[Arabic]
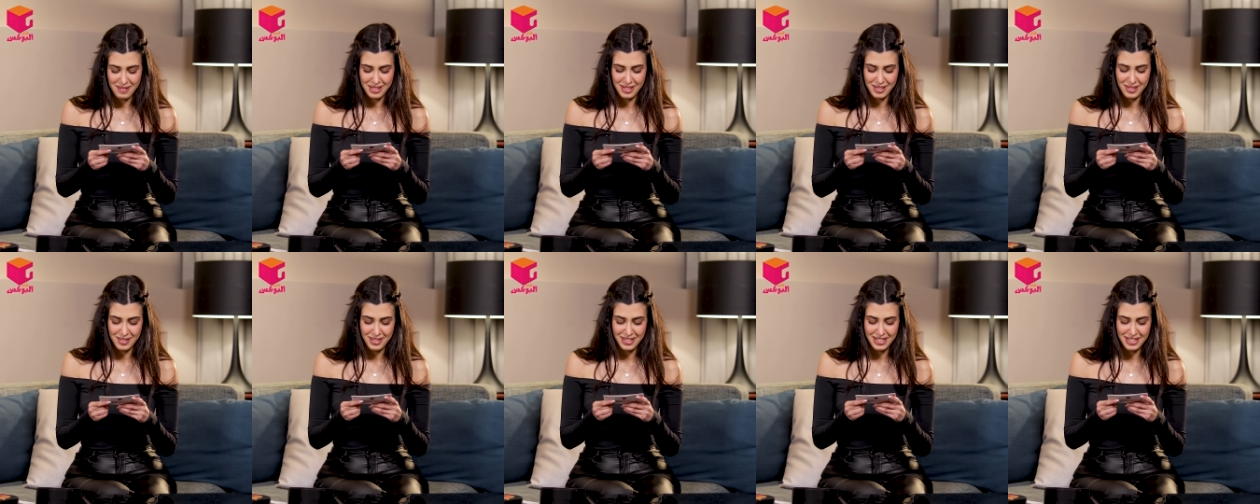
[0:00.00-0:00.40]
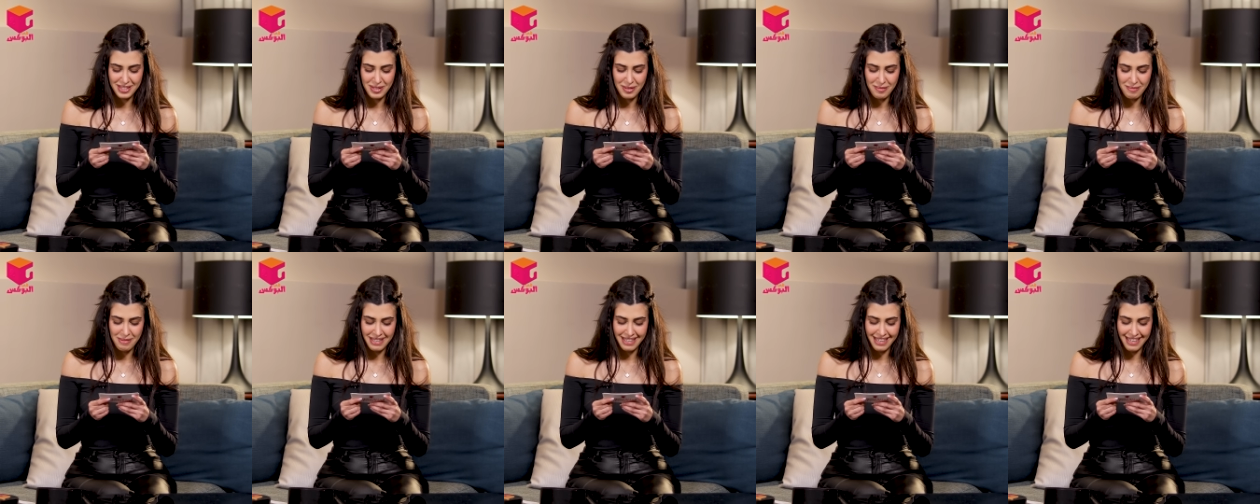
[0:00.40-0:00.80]
بتقول
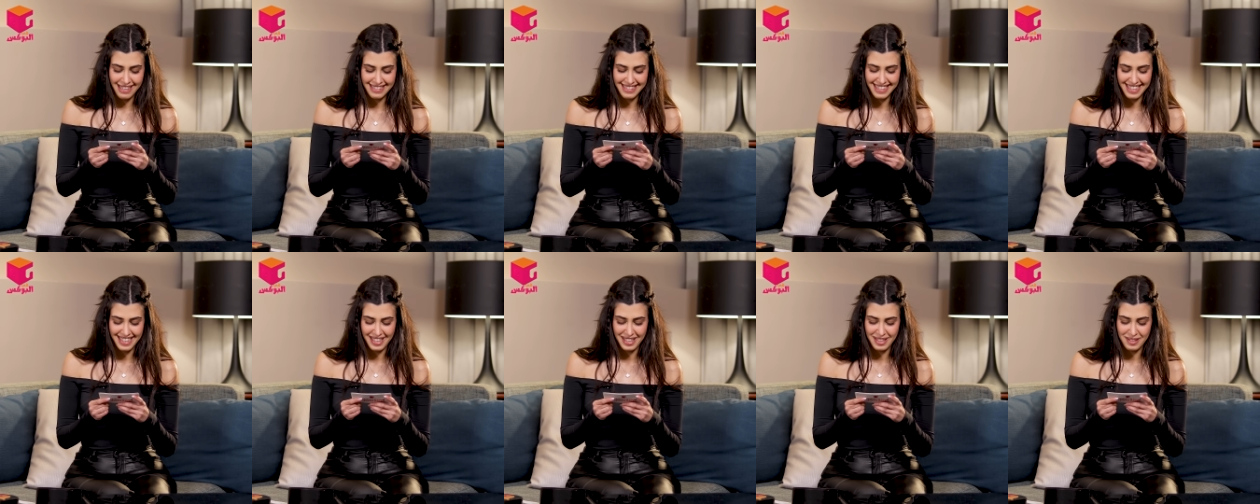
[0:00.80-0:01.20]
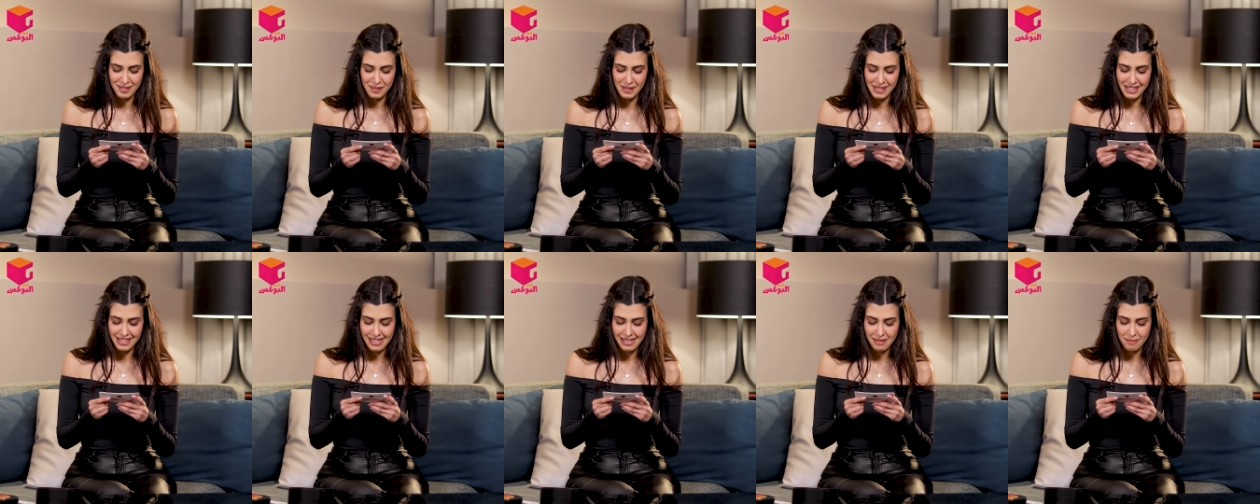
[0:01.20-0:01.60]
إنه البنات
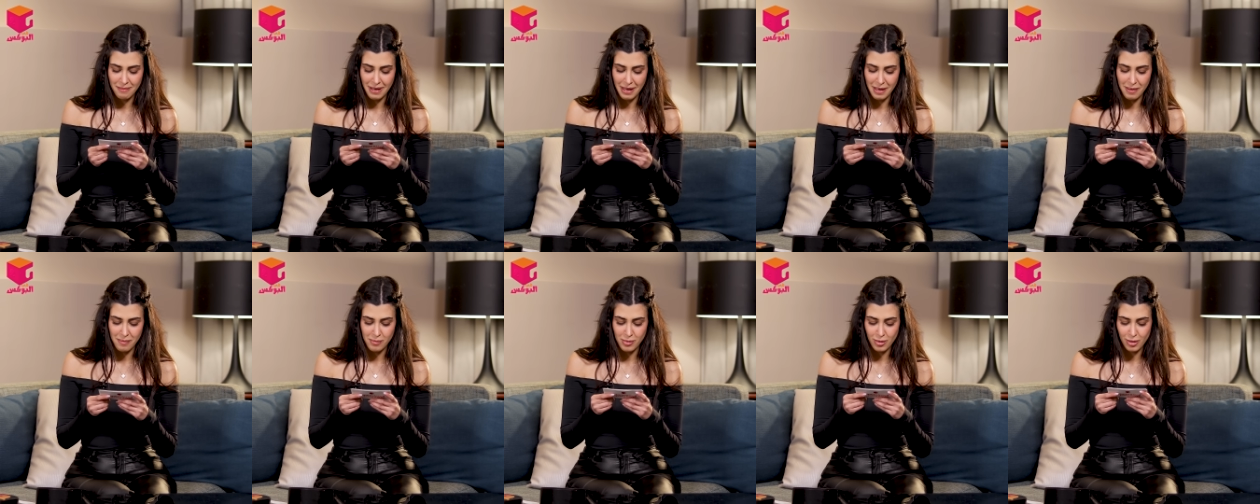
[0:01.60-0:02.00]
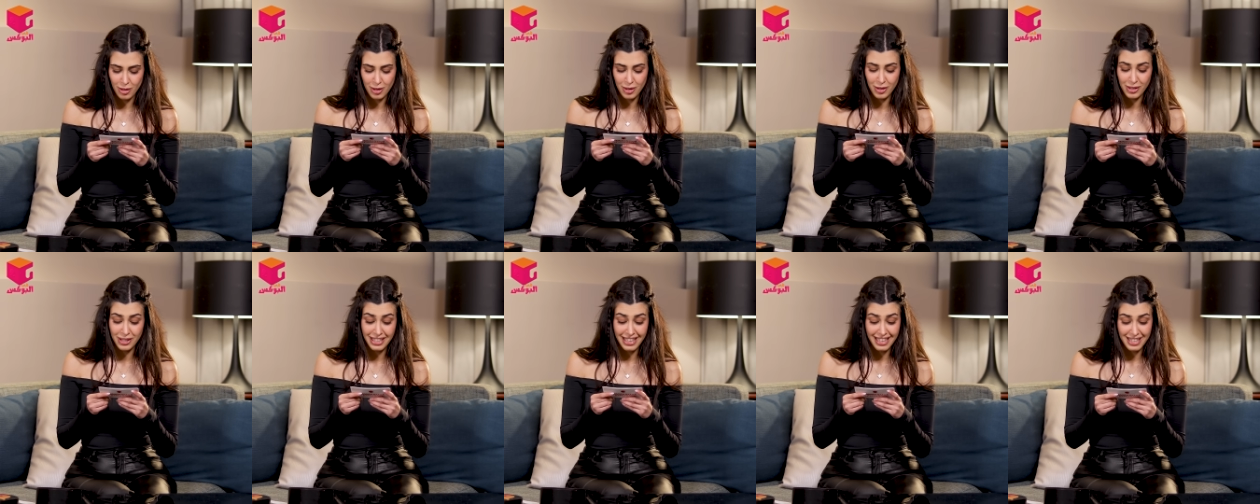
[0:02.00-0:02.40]
الحلوين اللي بيحبوا
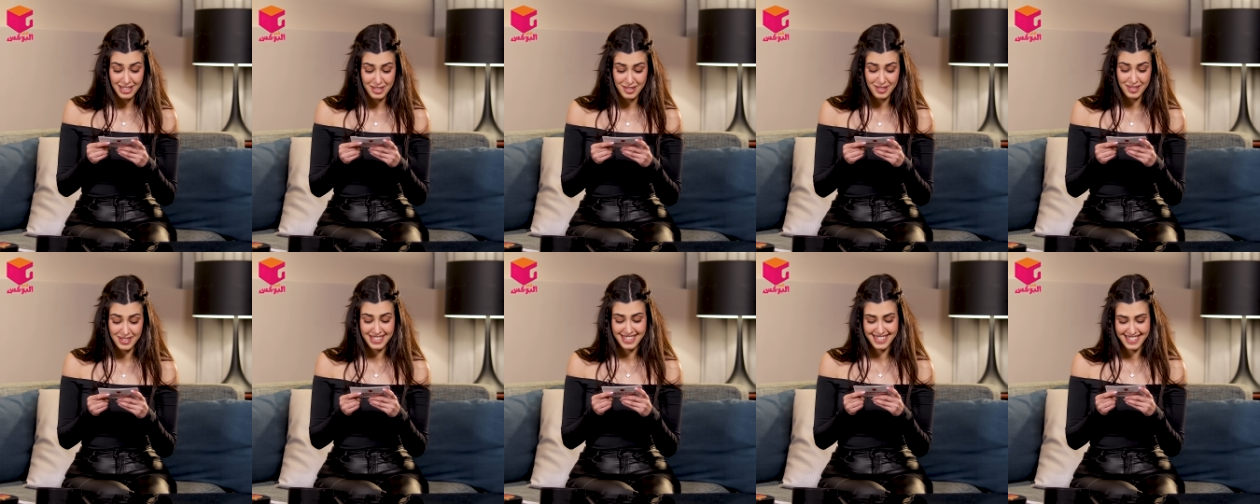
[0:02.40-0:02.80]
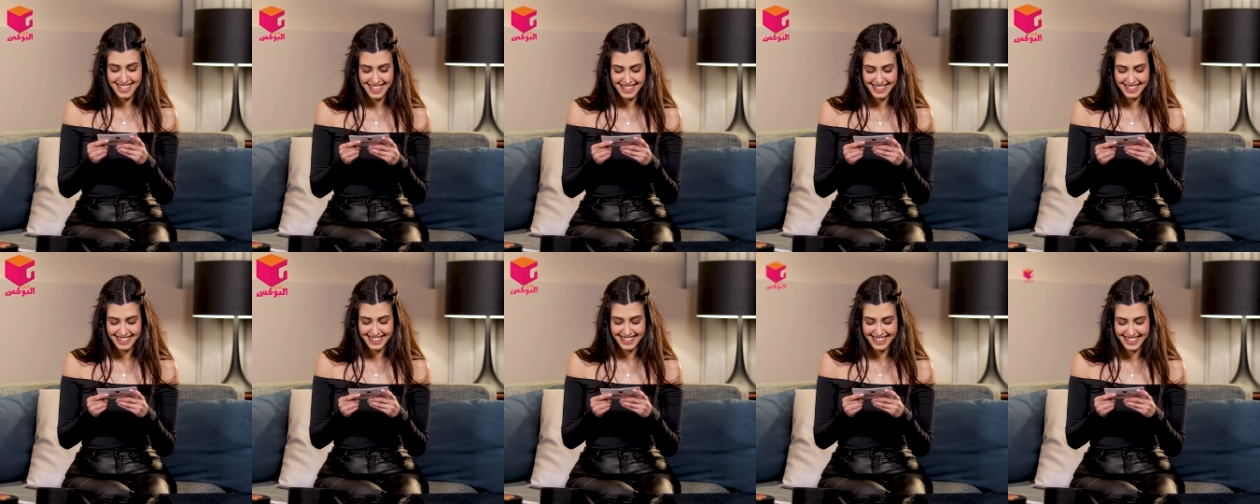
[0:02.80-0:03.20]
اللون الأسود
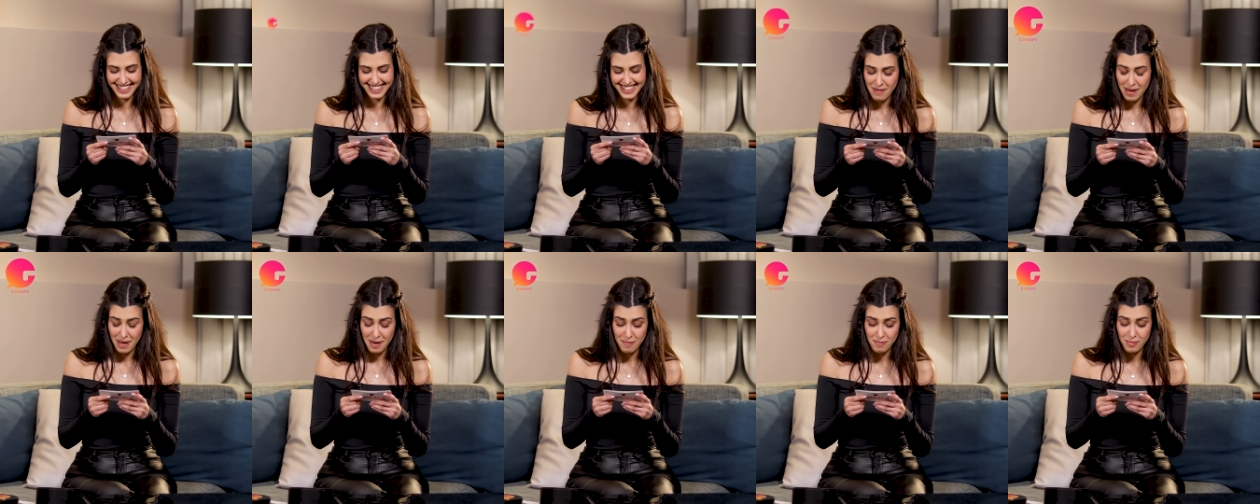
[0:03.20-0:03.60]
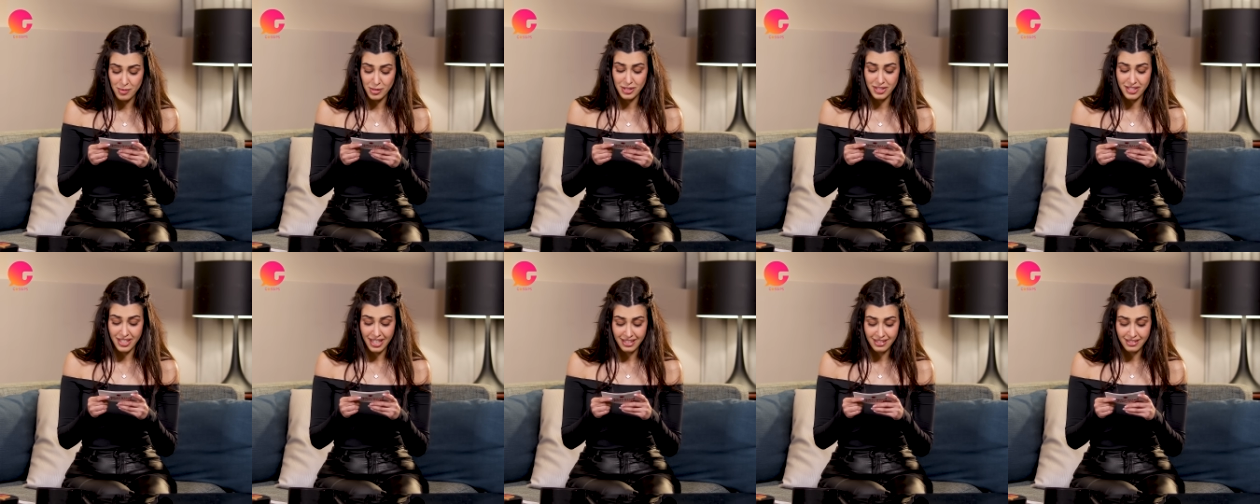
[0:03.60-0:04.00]
زيك بيحبوا
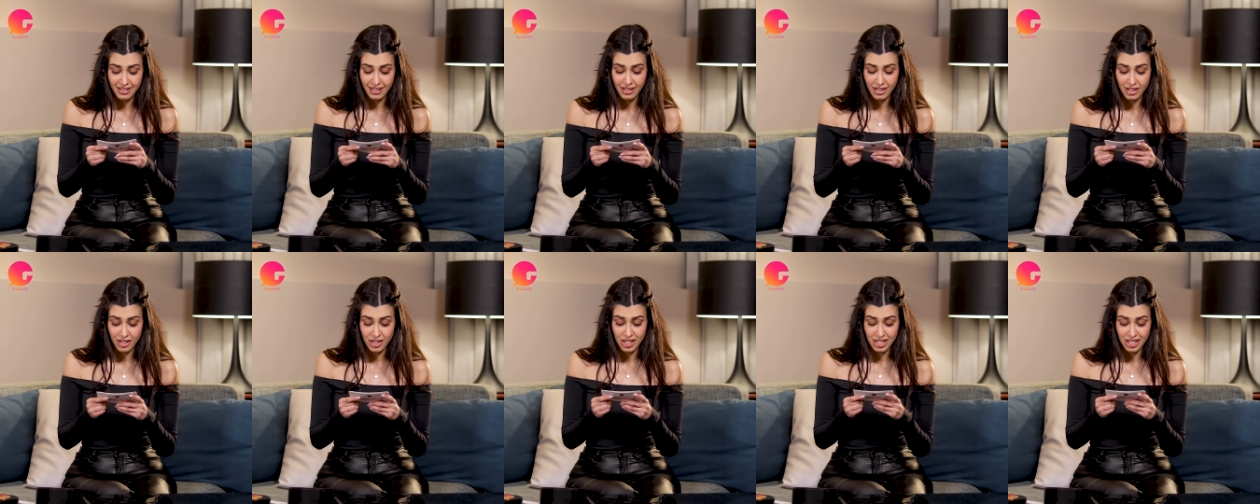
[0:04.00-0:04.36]
السيطرة